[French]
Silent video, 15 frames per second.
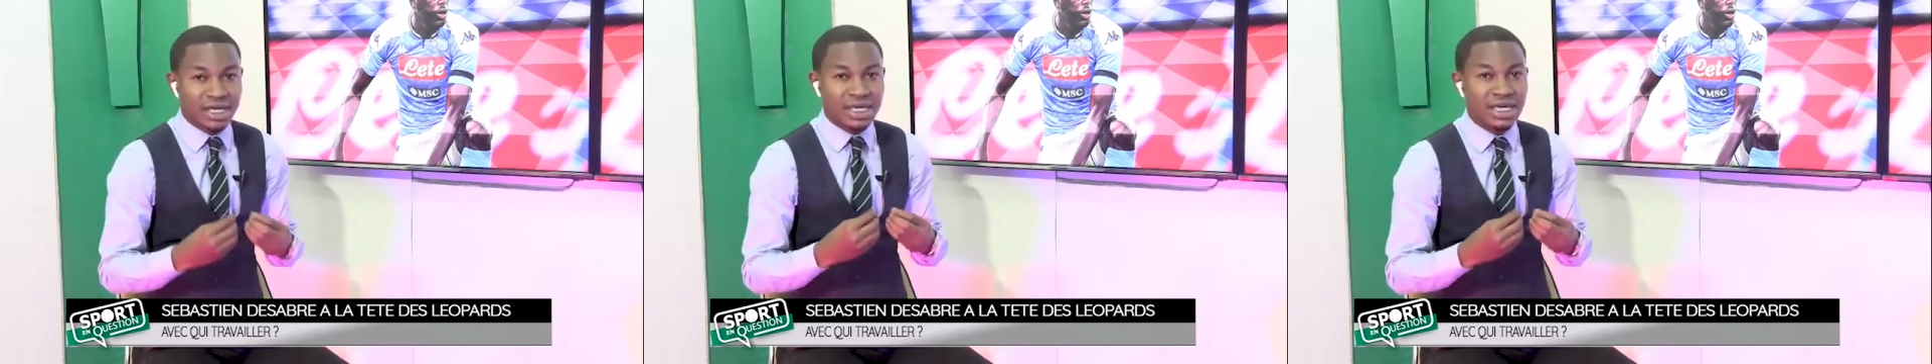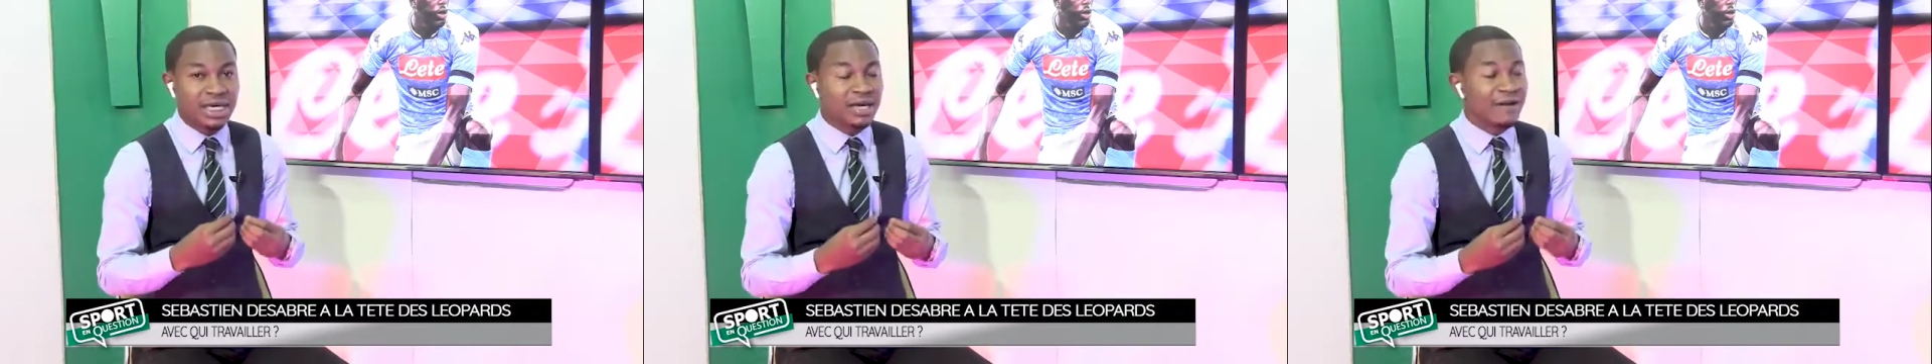
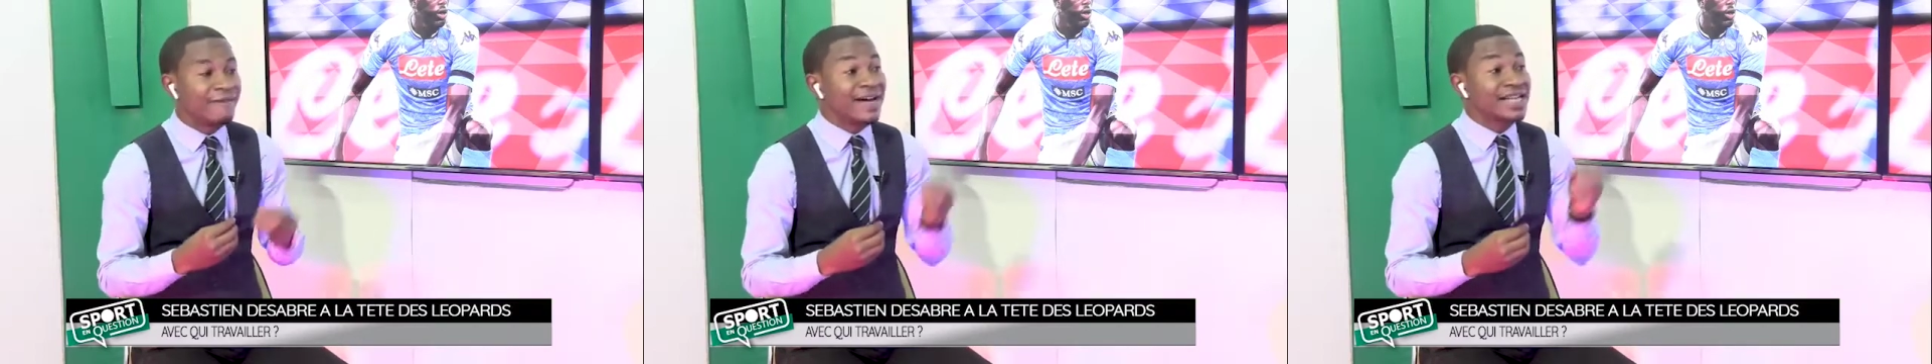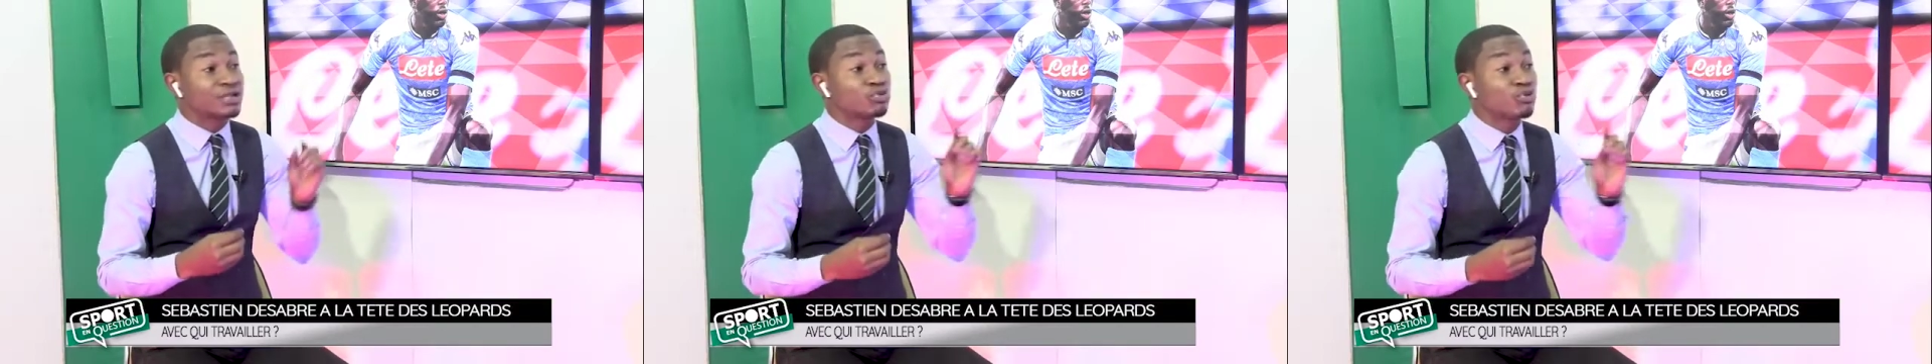qui
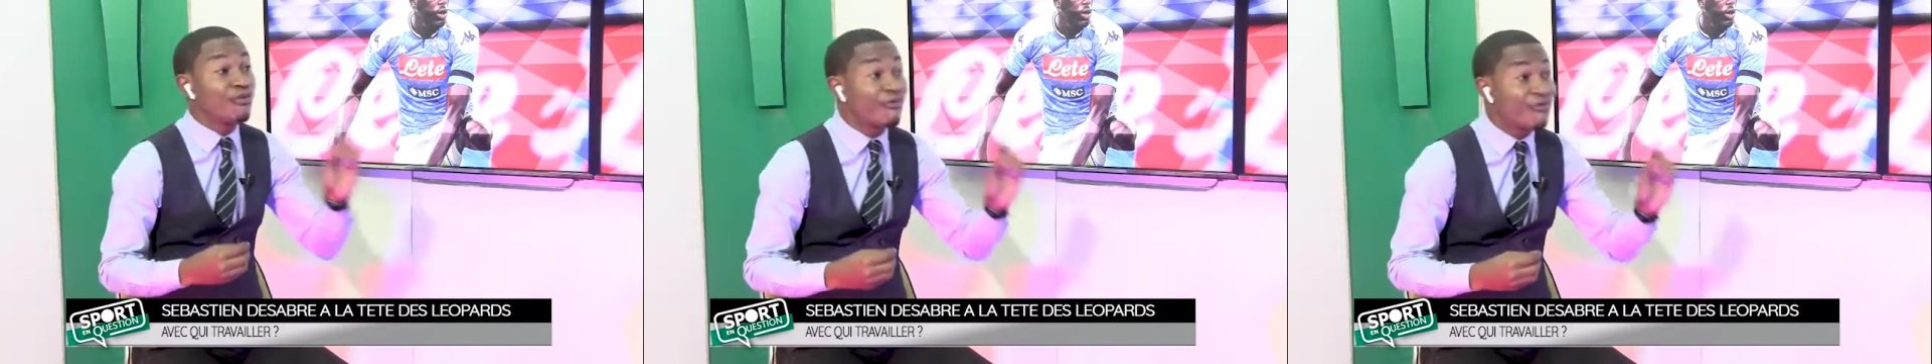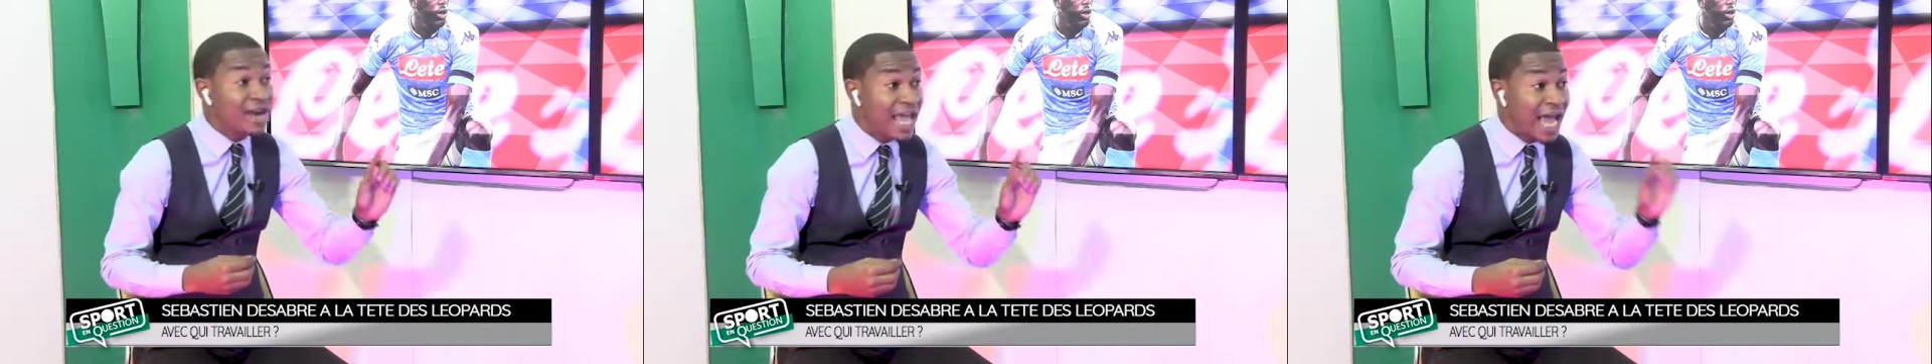va
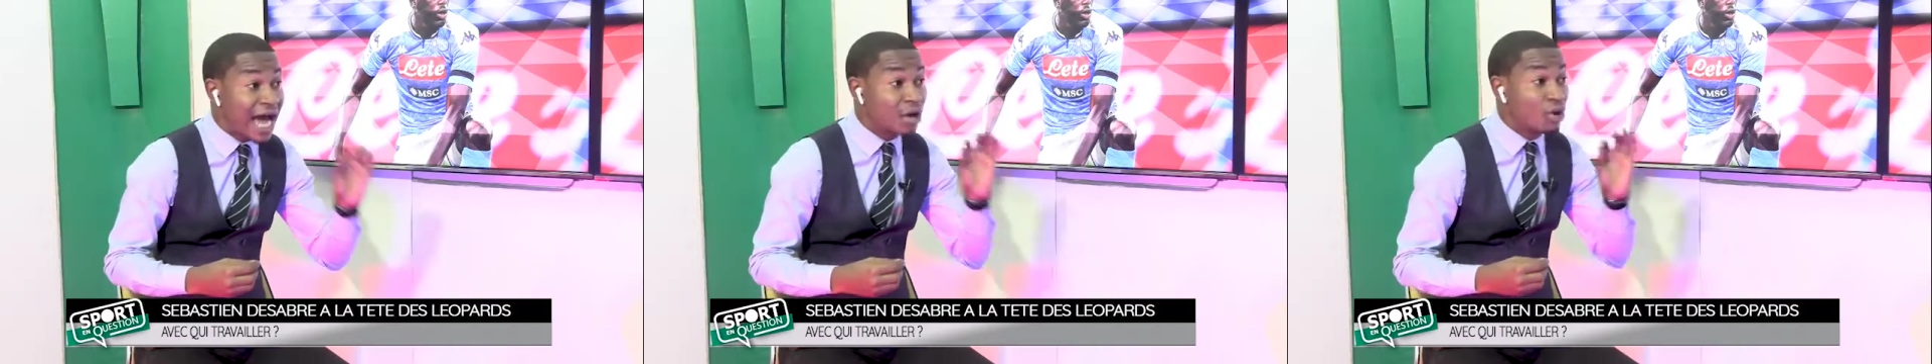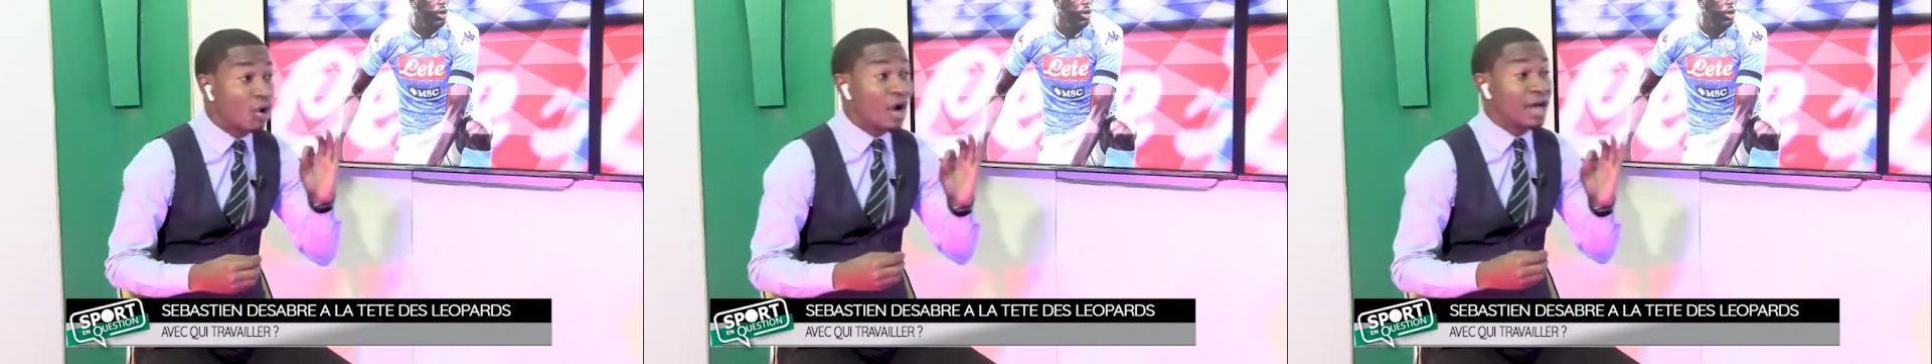souffler
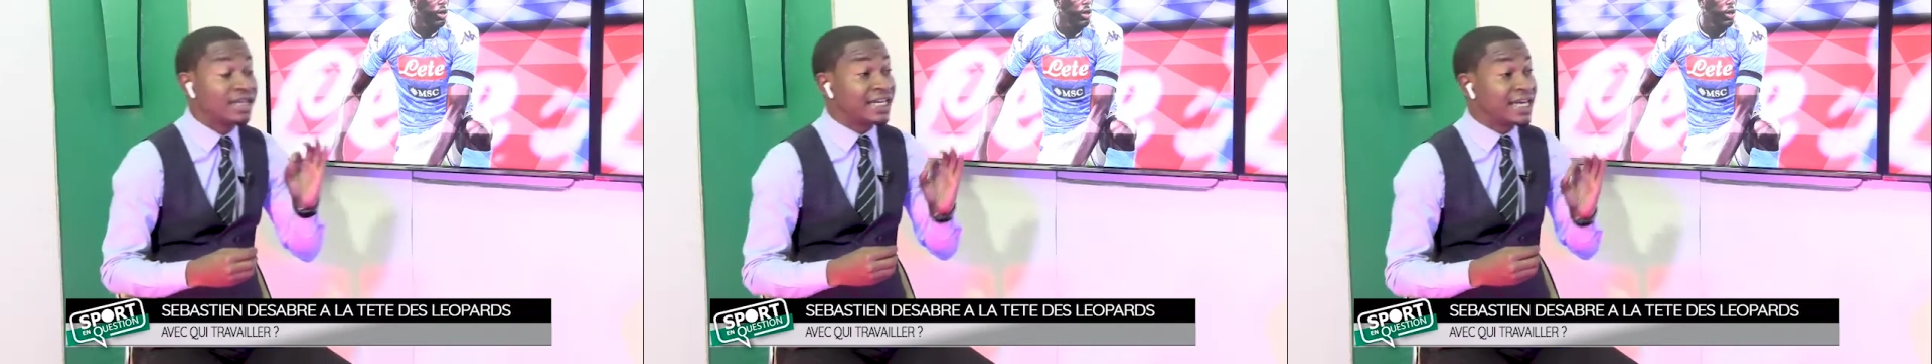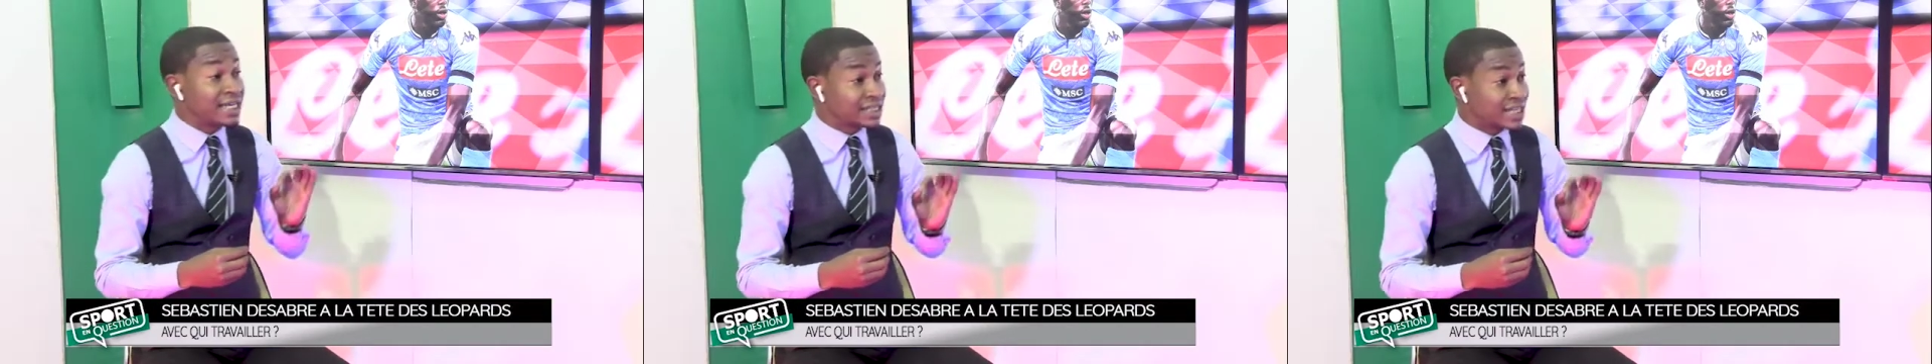à l'oreille
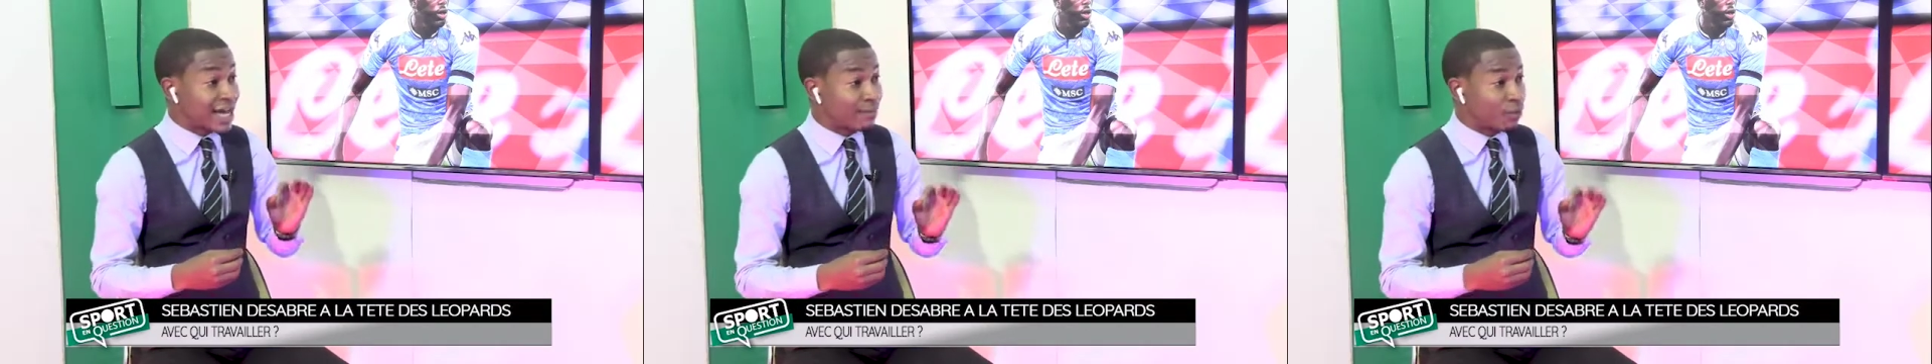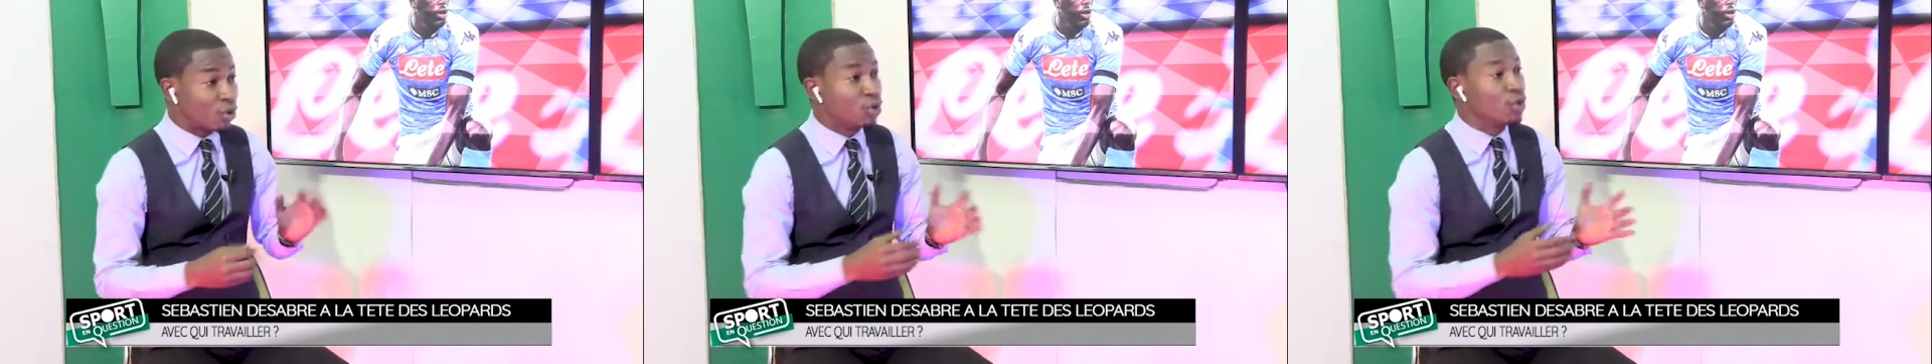des
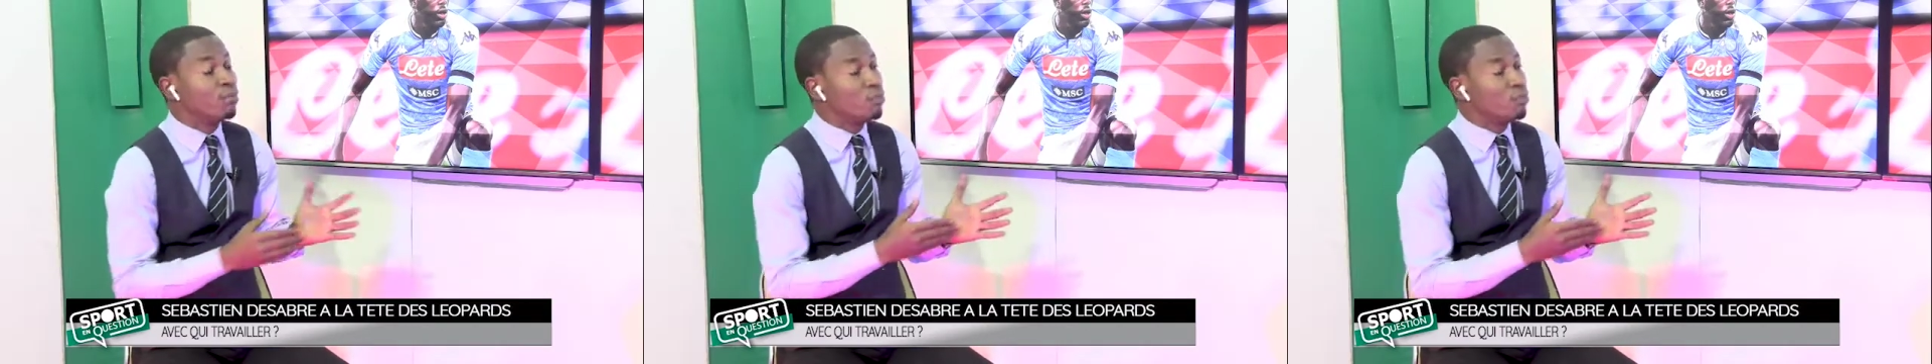sabres.